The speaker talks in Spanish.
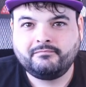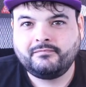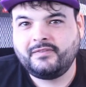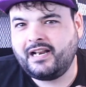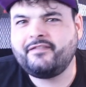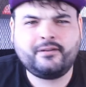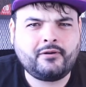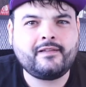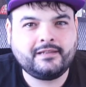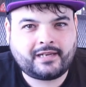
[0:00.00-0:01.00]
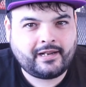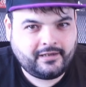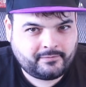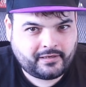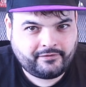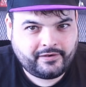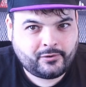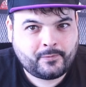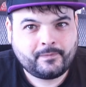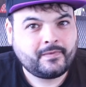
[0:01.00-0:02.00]
La figura del tráiler me
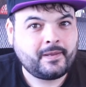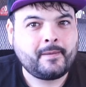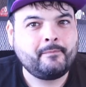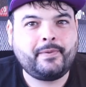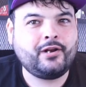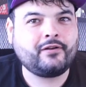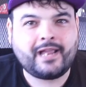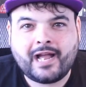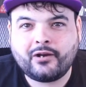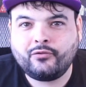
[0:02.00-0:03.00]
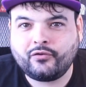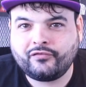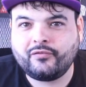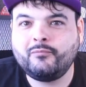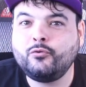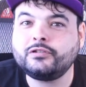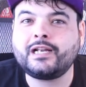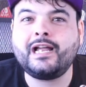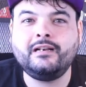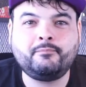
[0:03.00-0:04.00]
refiero. Pero que Ganondorf
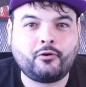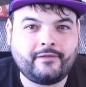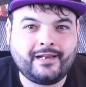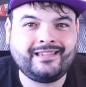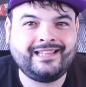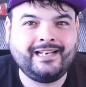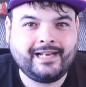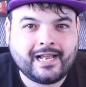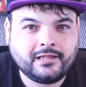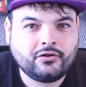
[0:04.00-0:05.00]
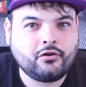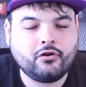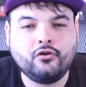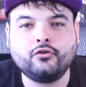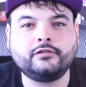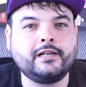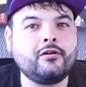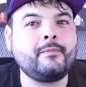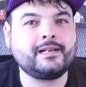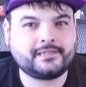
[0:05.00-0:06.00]
busca el poder del heraldo lo
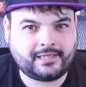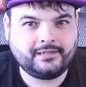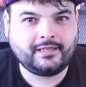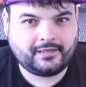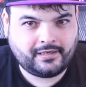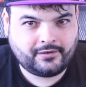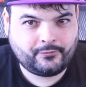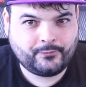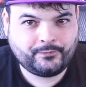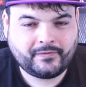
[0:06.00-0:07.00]
tengo bastante claro.